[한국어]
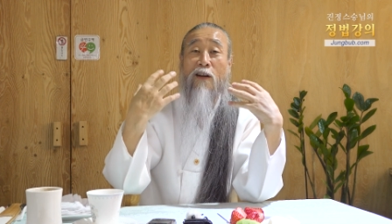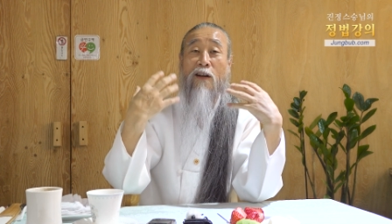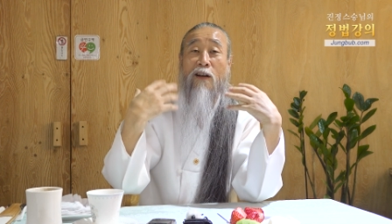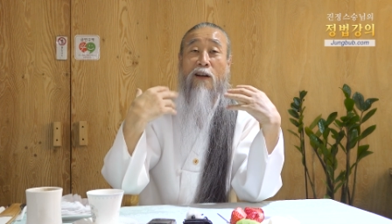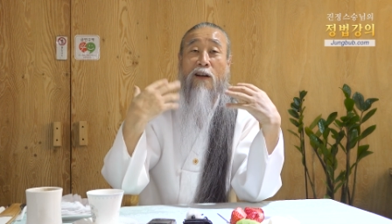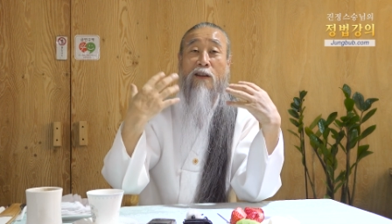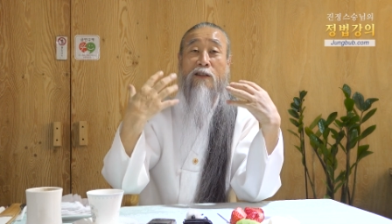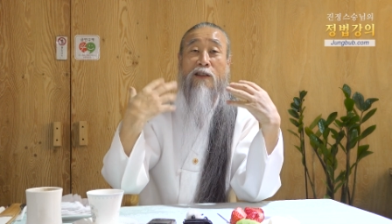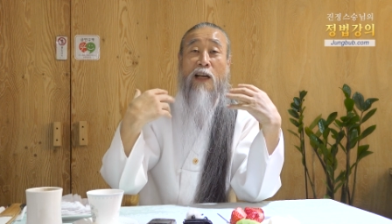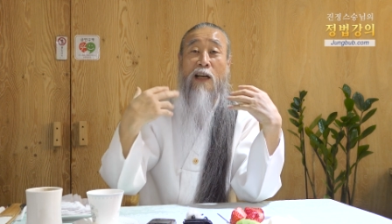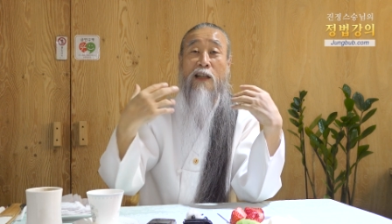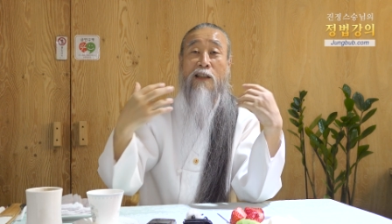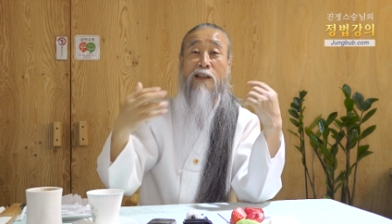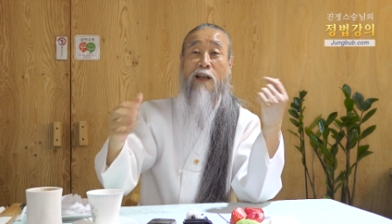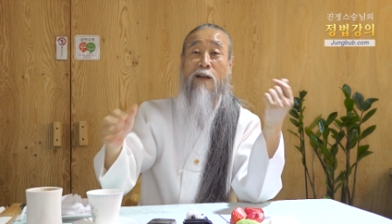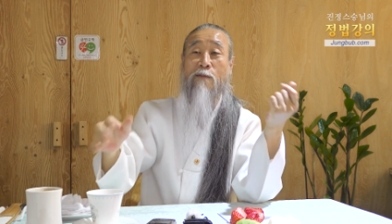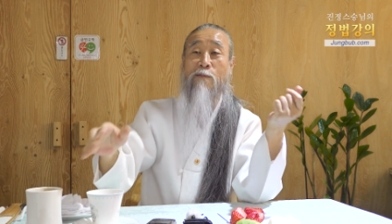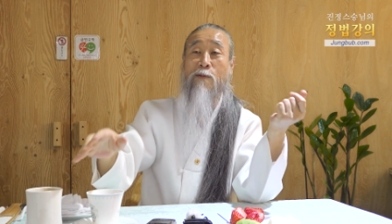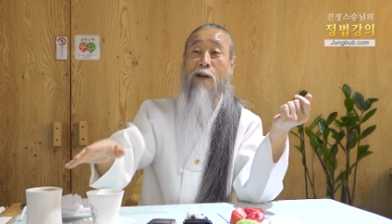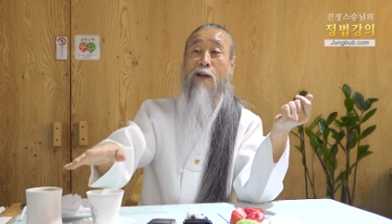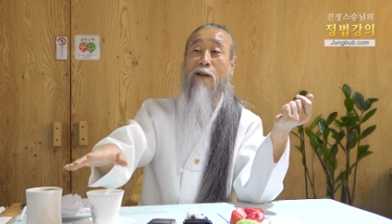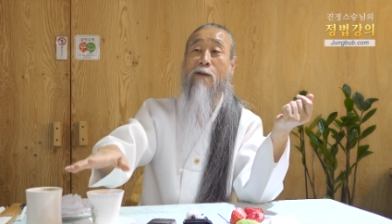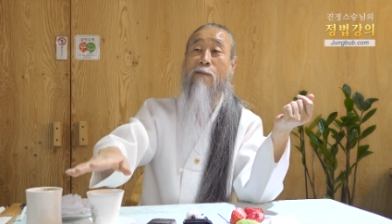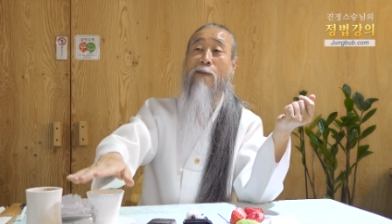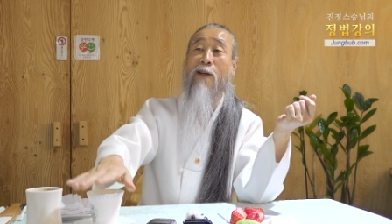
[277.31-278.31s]
아, 잘
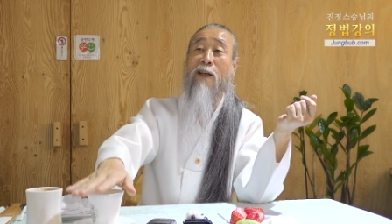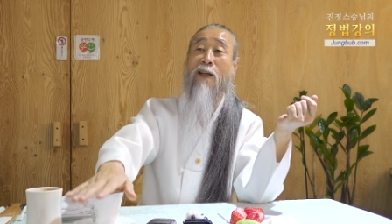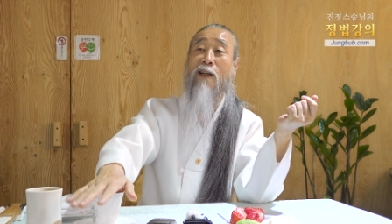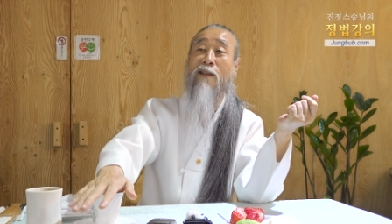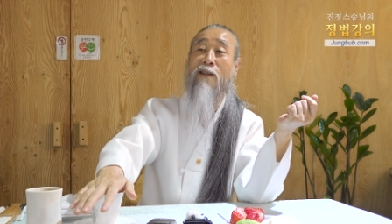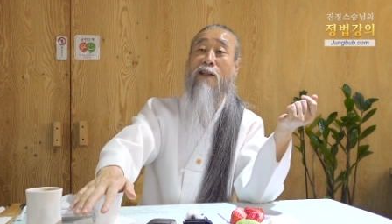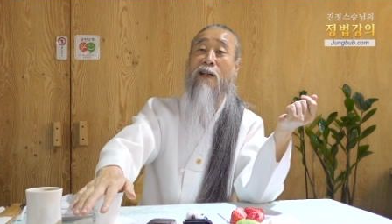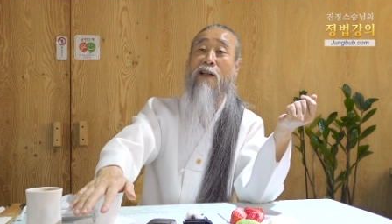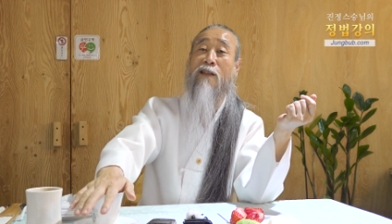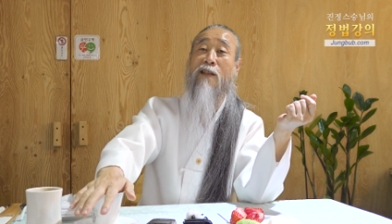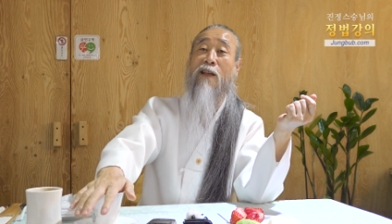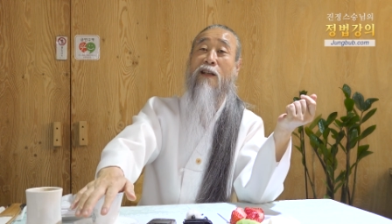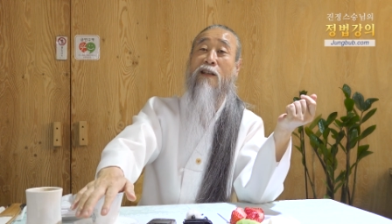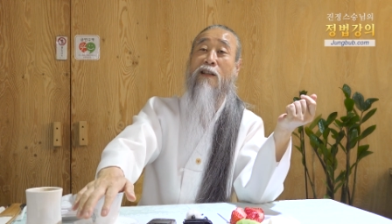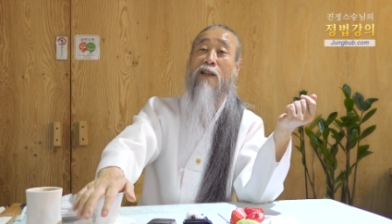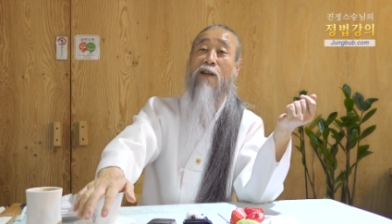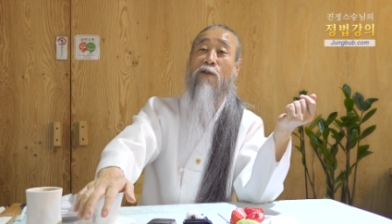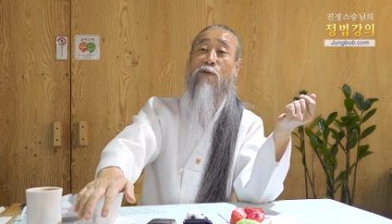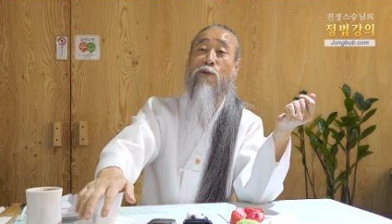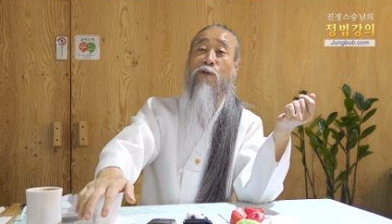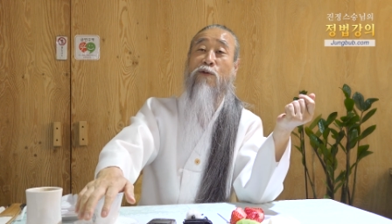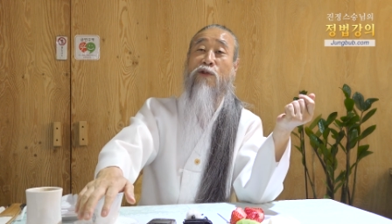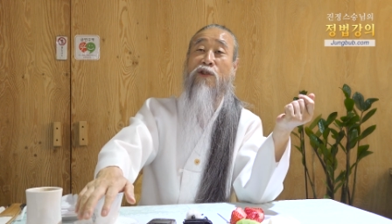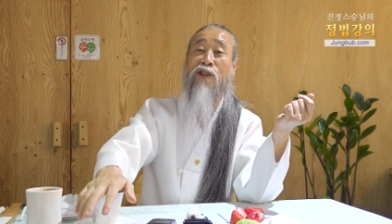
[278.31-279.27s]
살면 얼마나 잘 산다고